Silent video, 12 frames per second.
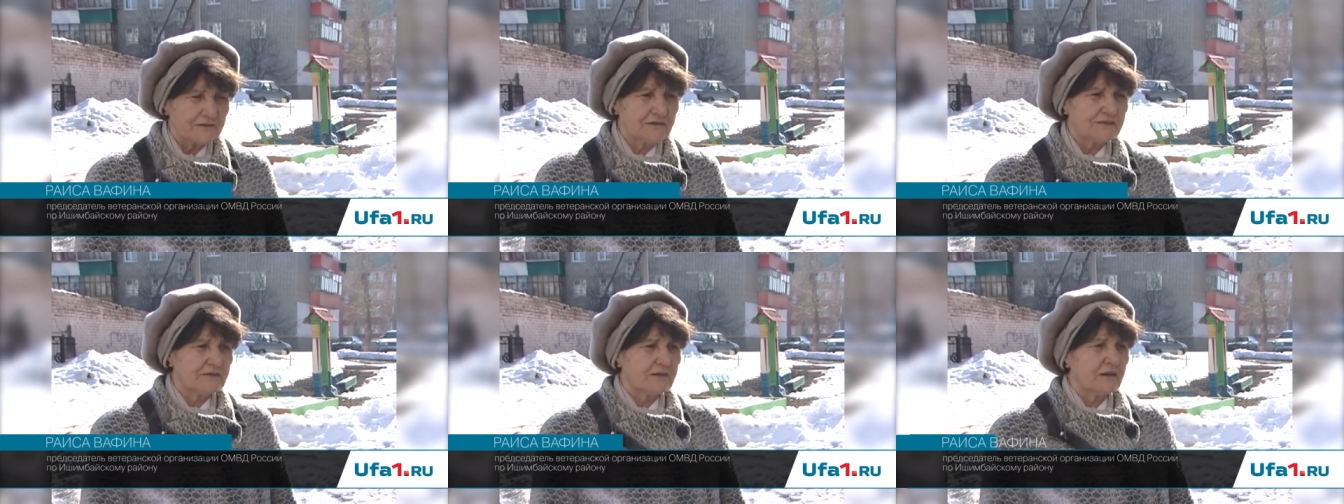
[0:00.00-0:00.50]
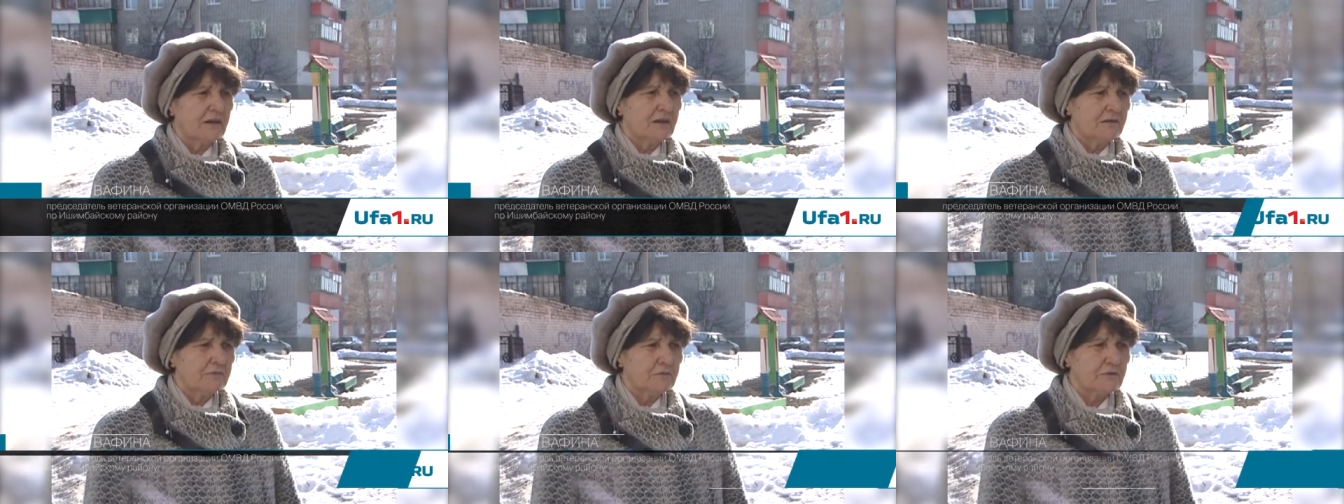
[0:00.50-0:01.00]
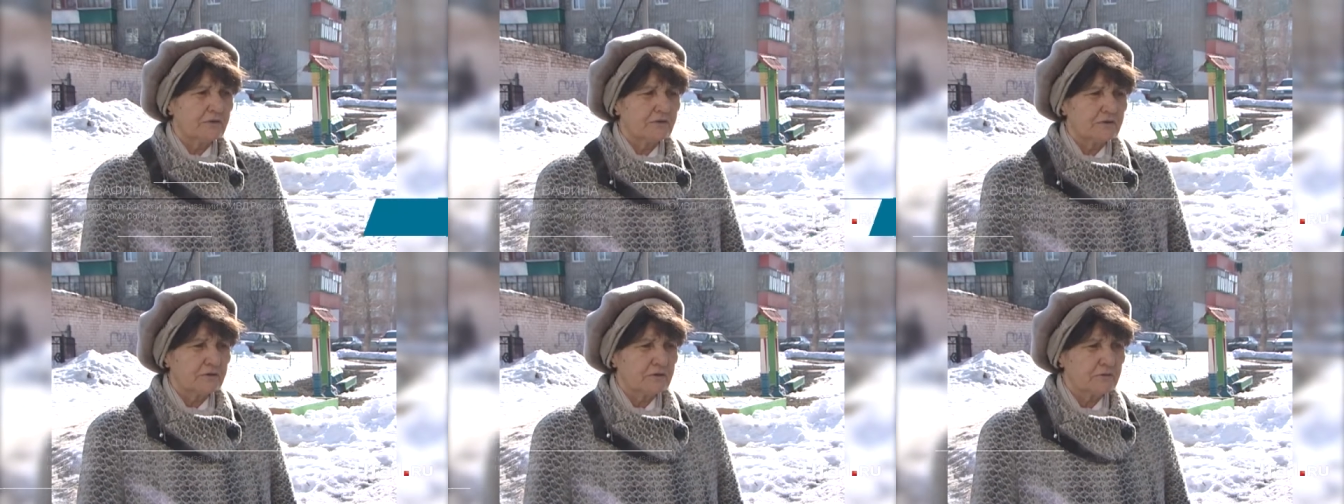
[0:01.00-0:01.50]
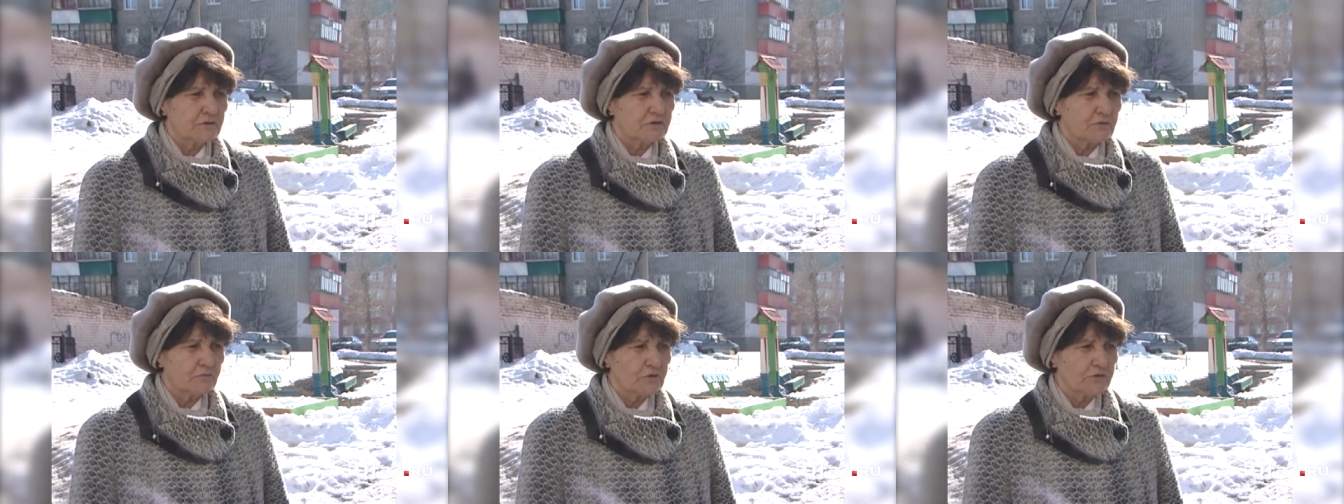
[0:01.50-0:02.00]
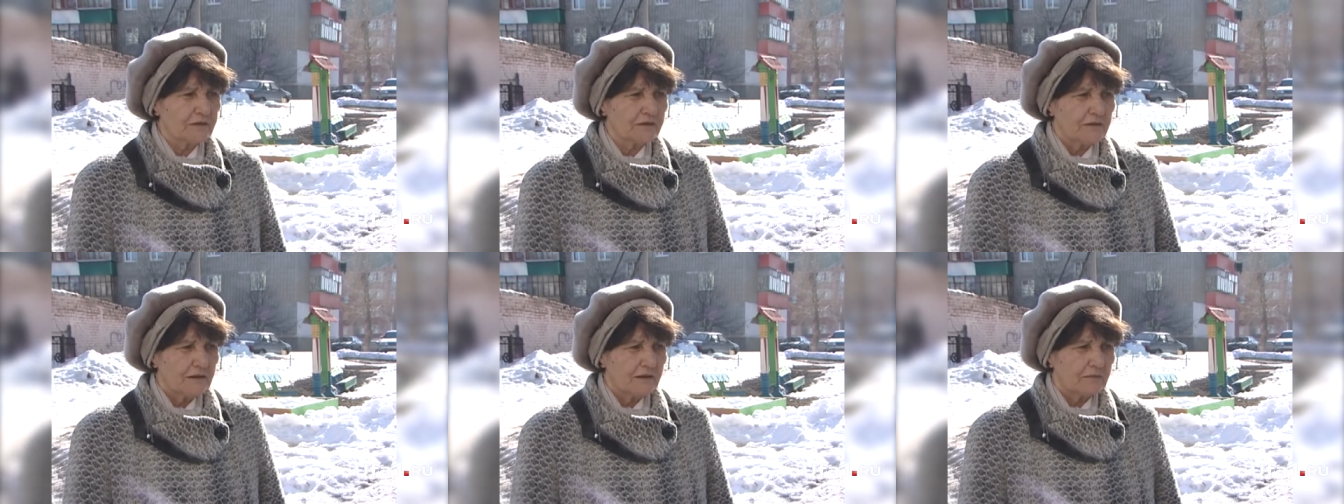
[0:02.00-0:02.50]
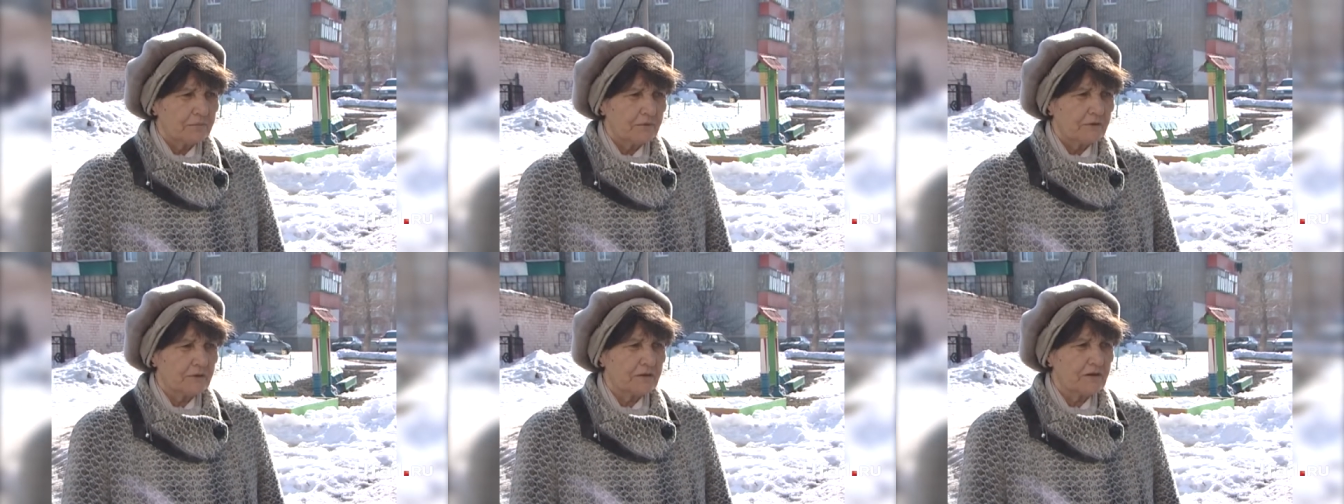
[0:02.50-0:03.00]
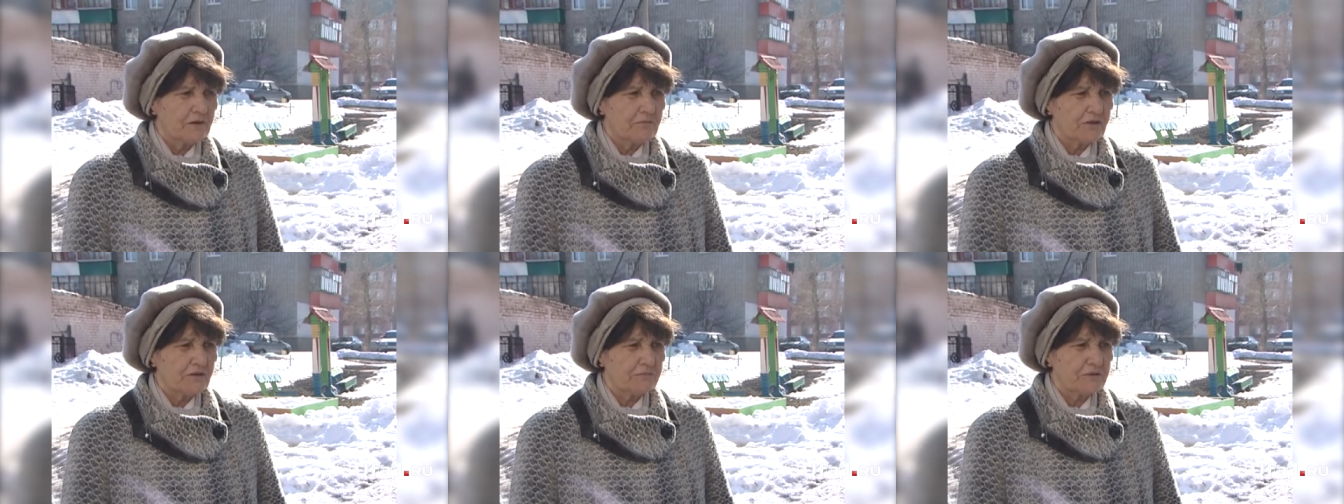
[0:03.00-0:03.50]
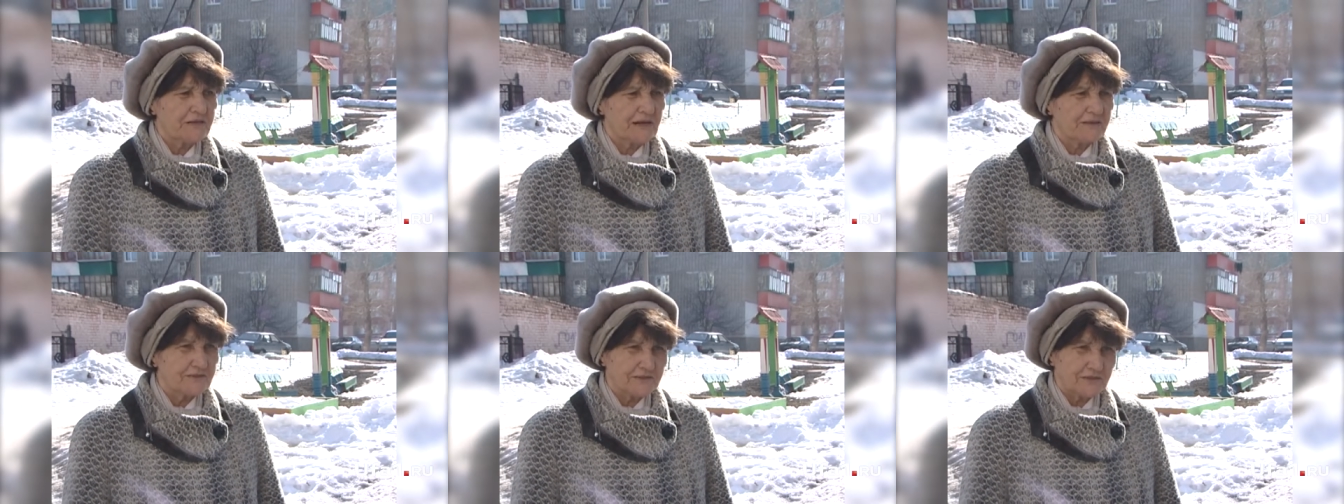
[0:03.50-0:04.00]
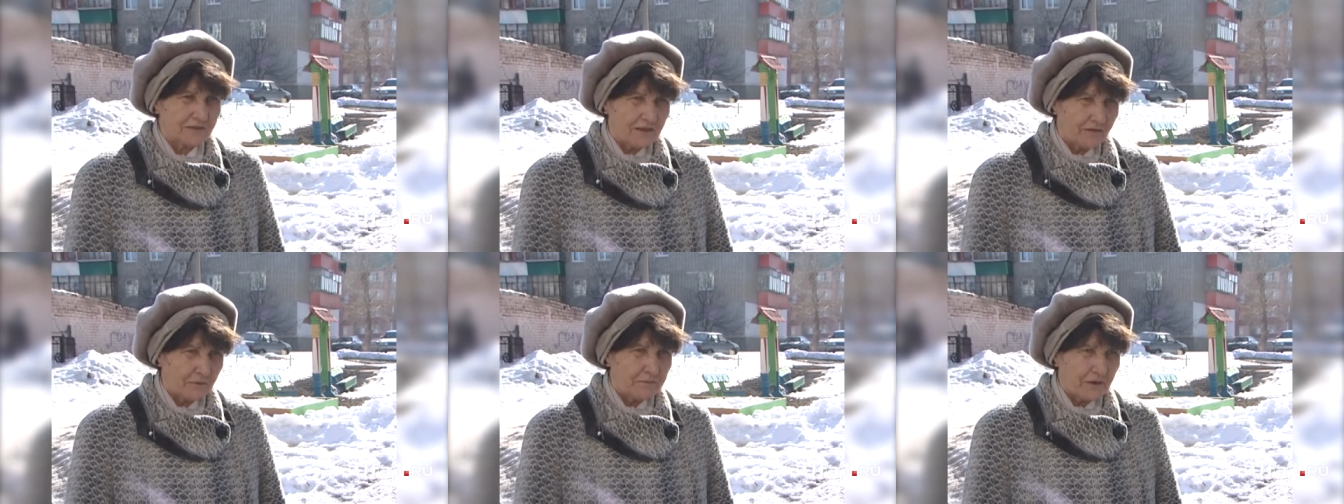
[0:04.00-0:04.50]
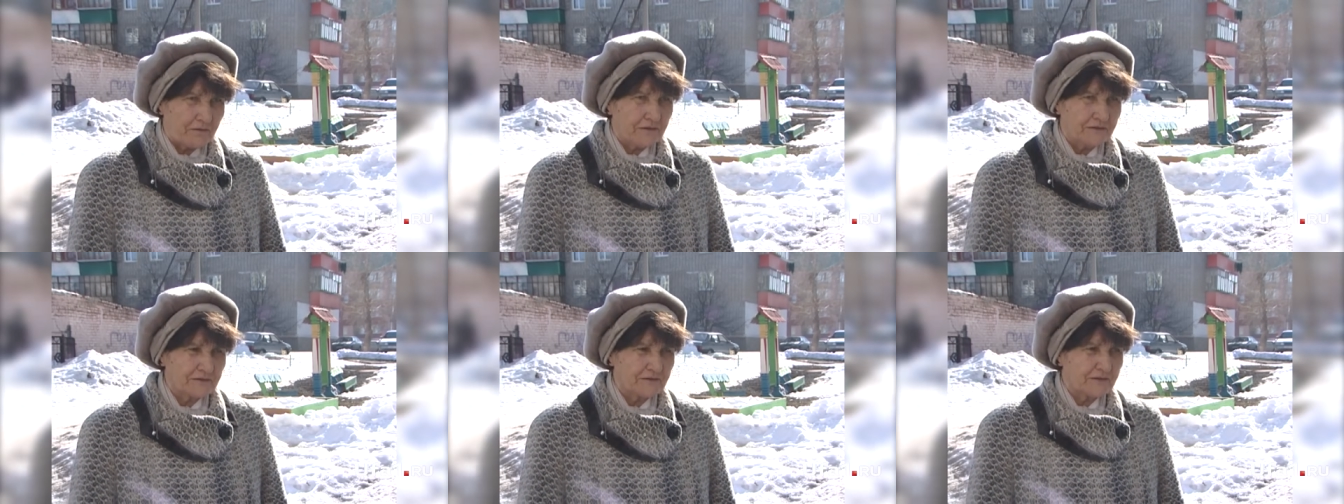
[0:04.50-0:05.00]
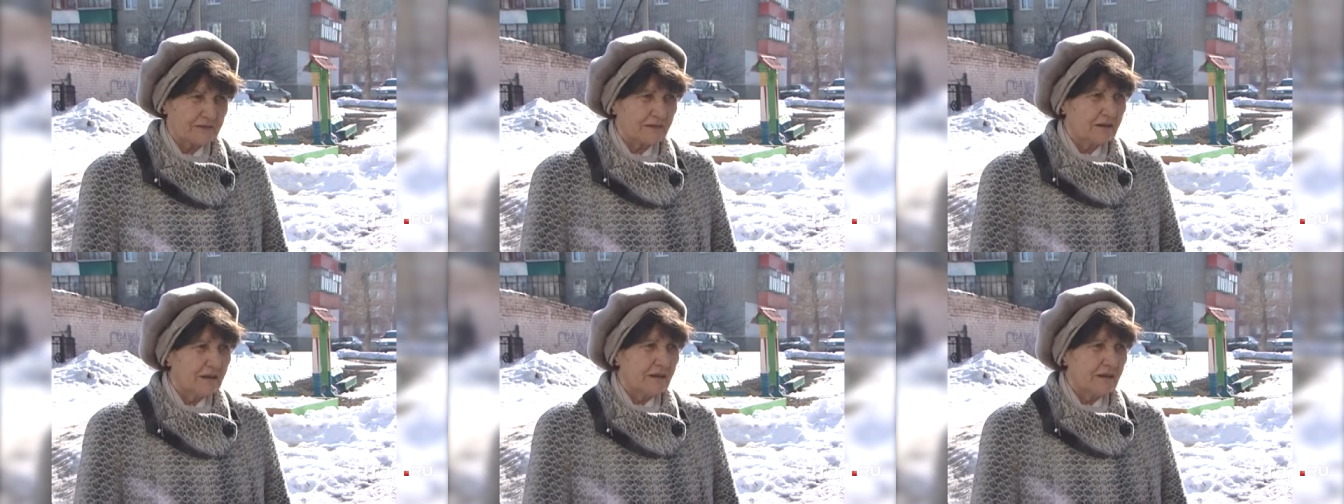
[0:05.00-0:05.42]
дети, вот, и очень много именно патриотической направленности.